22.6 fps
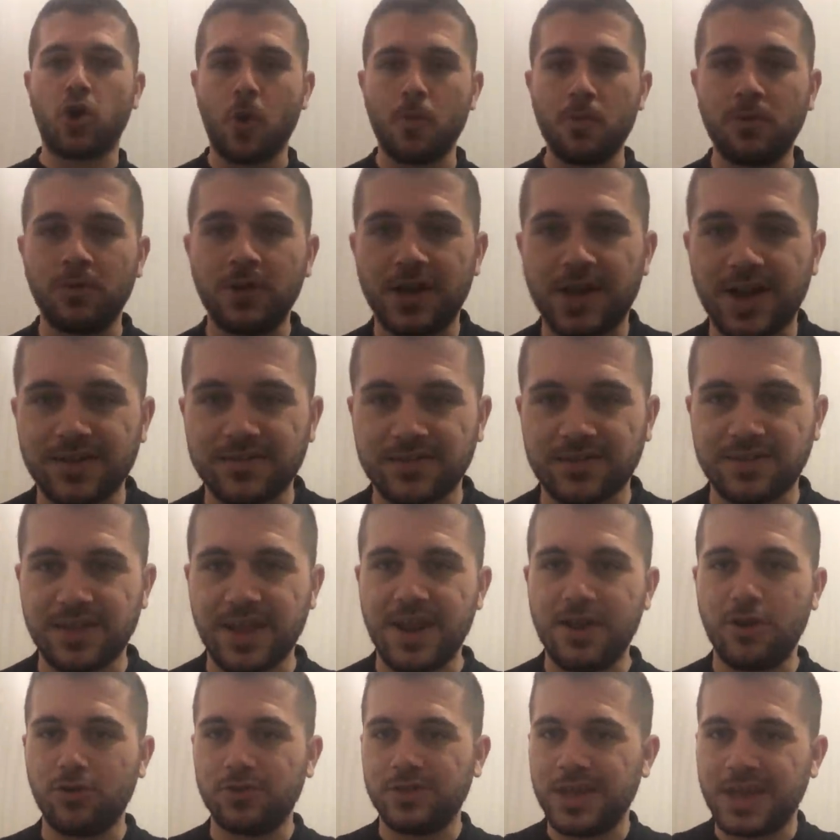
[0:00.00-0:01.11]
come un
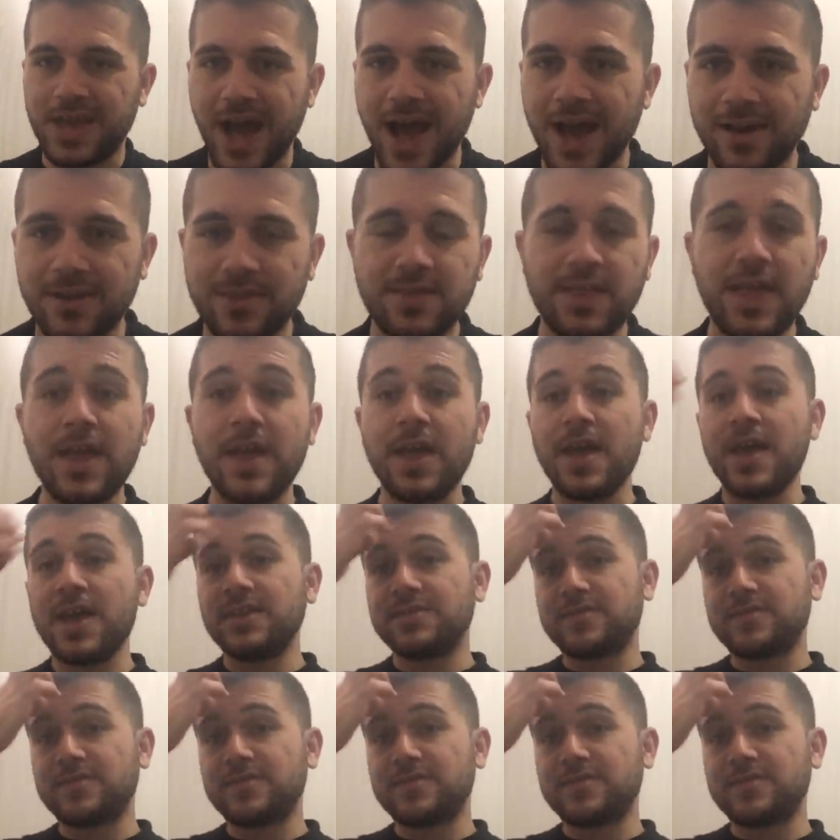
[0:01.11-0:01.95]
castello di carte,